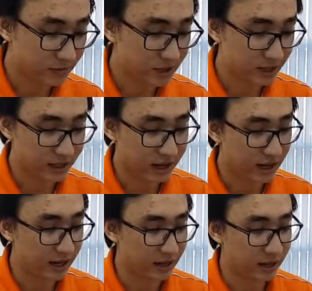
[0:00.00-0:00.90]
Đây, tay
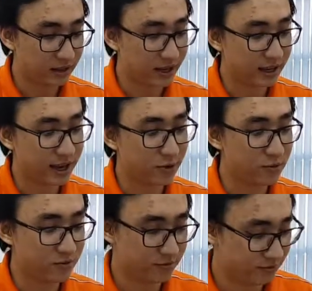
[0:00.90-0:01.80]
tay kéo
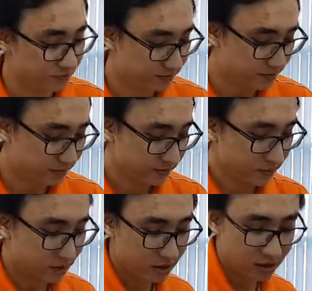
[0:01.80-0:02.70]

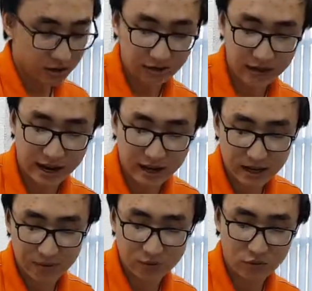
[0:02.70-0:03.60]
đó, đó tất cả cái
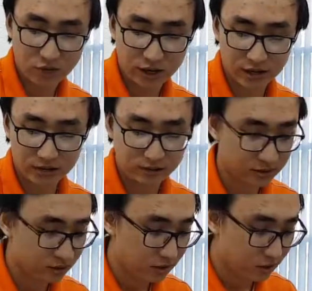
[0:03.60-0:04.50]
gì mà phụ kiện
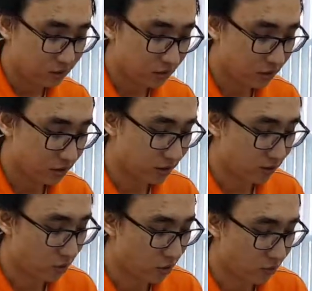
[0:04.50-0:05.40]
của, trong
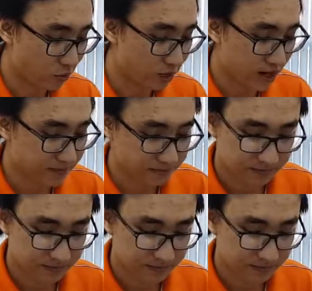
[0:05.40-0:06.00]
hộp của Winamp